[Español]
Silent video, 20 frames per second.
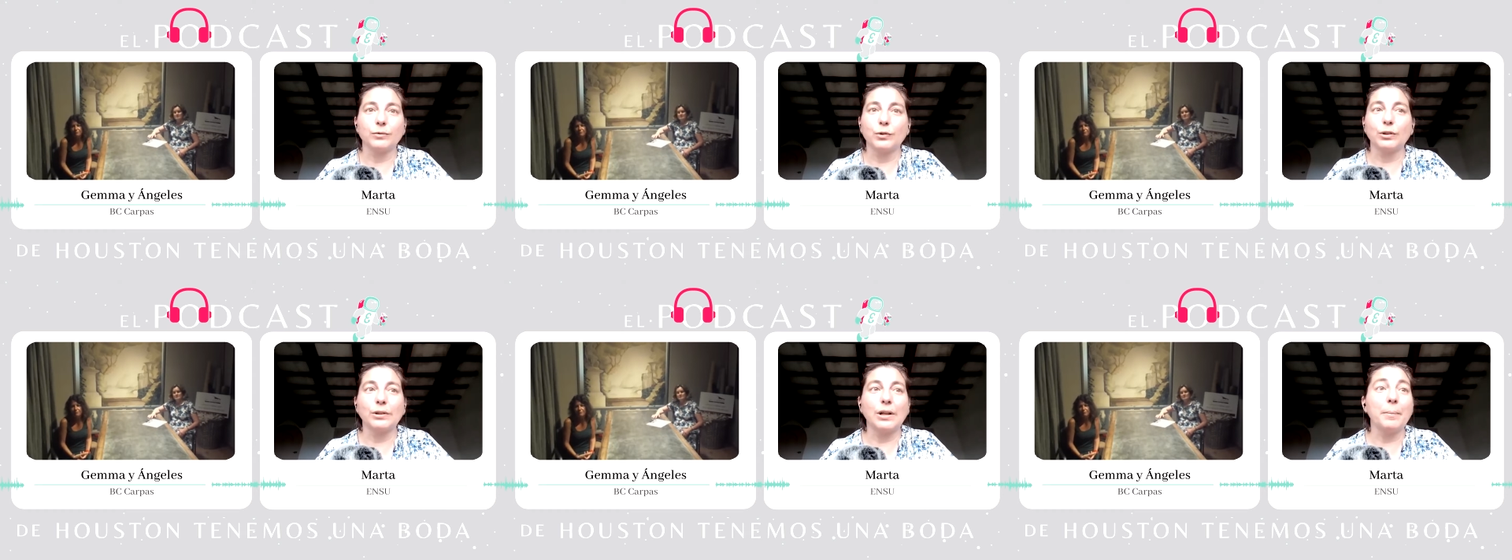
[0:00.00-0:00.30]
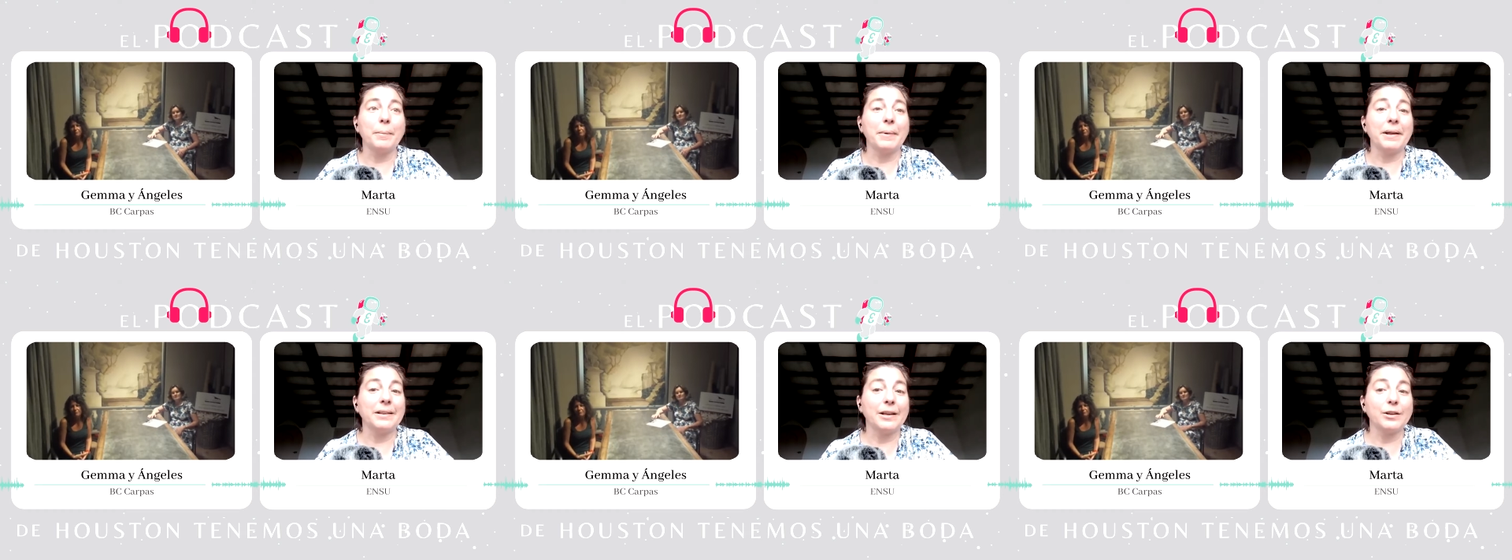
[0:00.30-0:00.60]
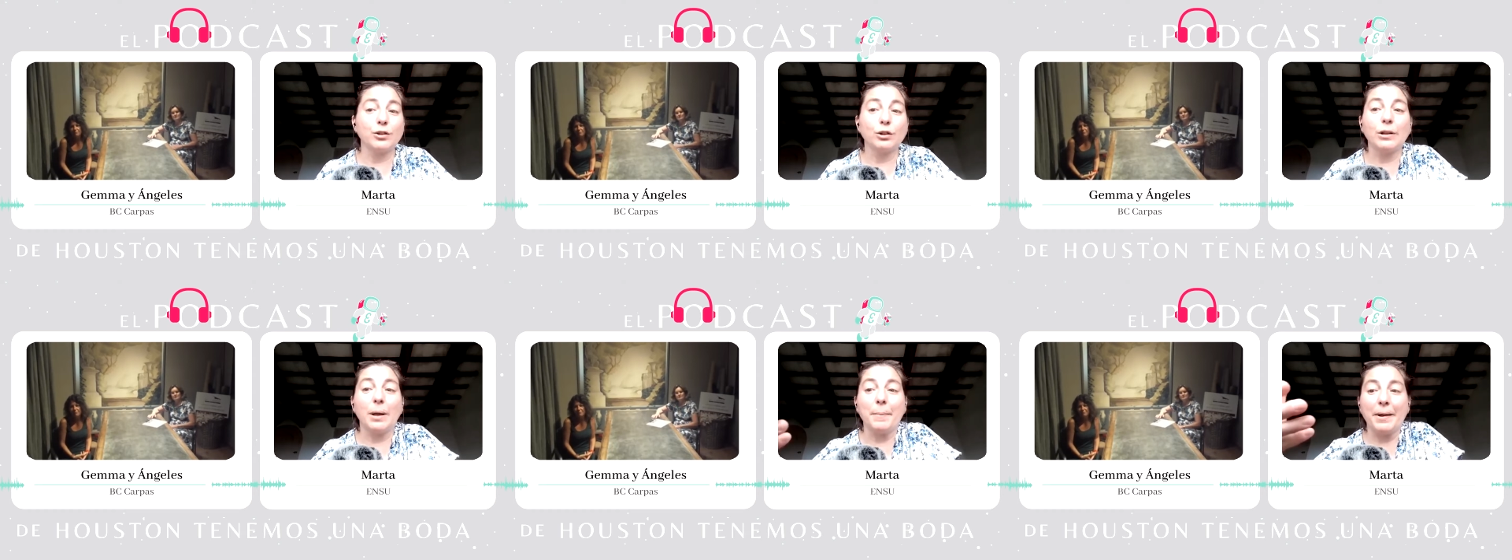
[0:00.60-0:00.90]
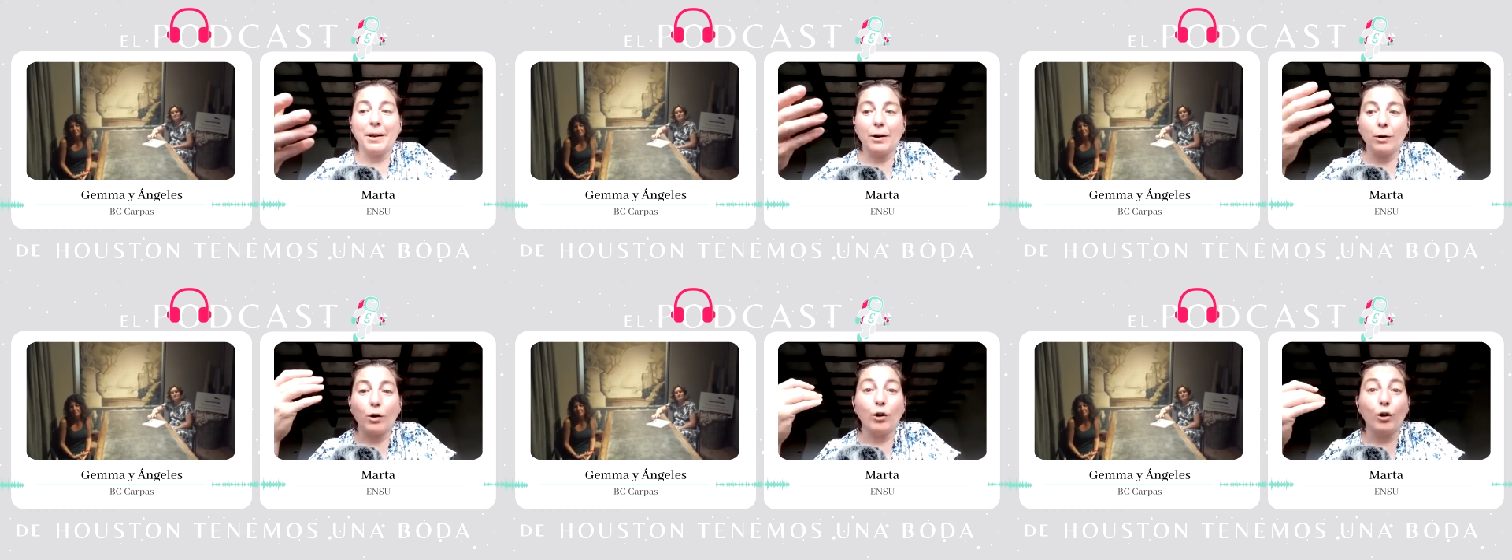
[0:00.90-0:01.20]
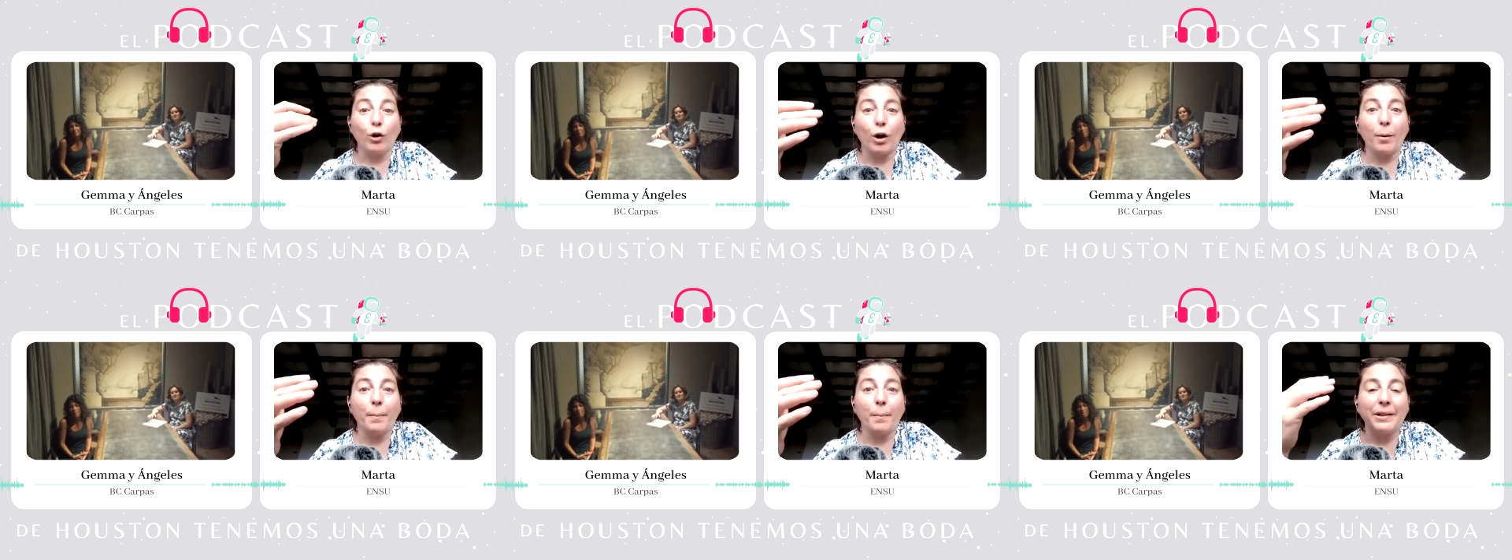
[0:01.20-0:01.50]
Totalmente. Esto también
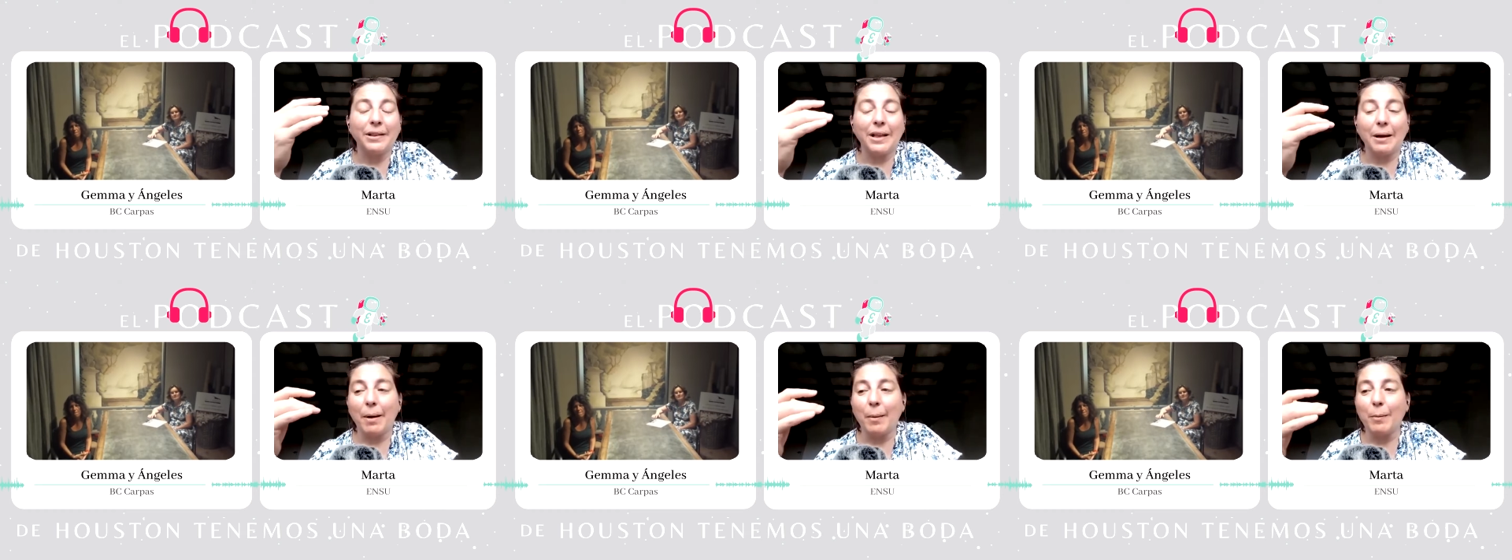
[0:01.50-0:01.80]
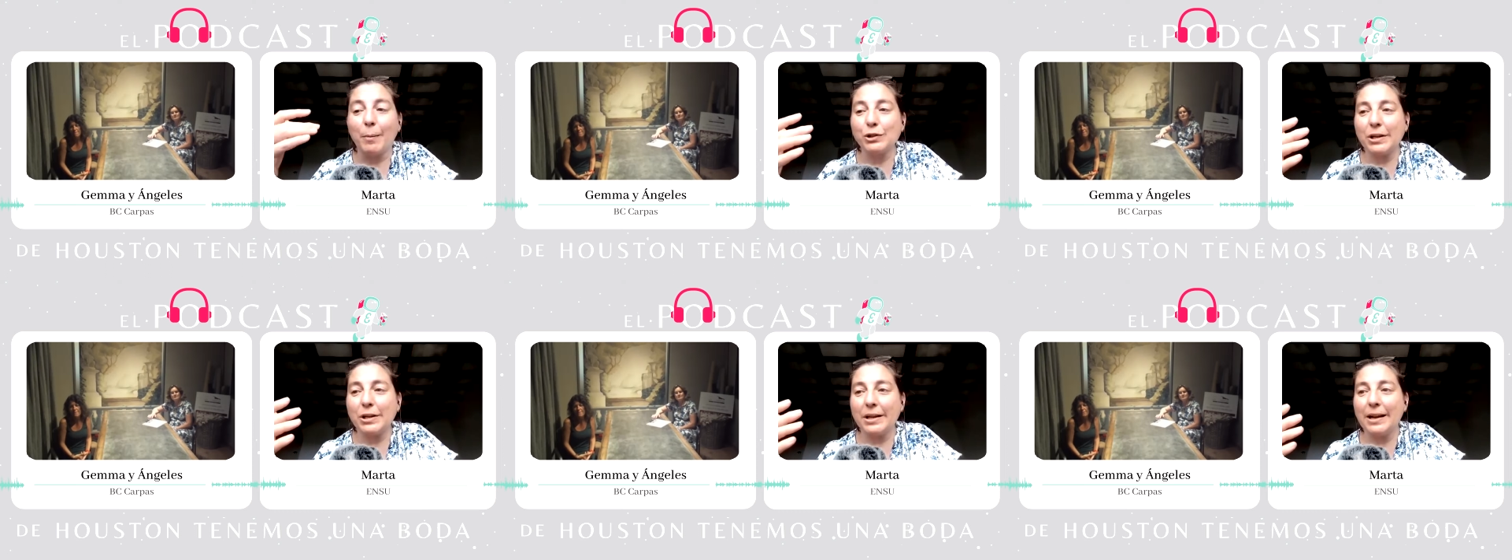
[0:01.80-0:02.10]
lo comentábamos